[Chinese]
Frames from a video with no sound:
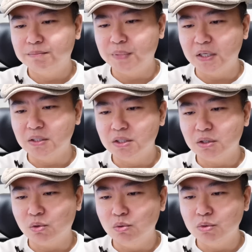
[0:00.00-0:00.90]
本
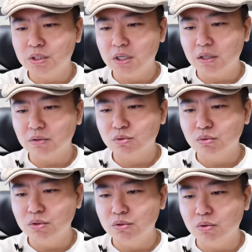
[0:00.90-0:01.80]
着互相
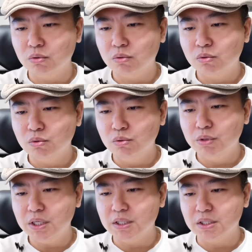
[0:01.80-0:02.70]
尊重、互
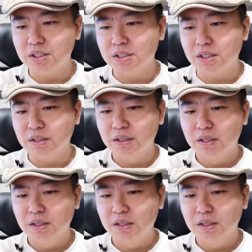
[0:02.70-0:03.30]
利的精神，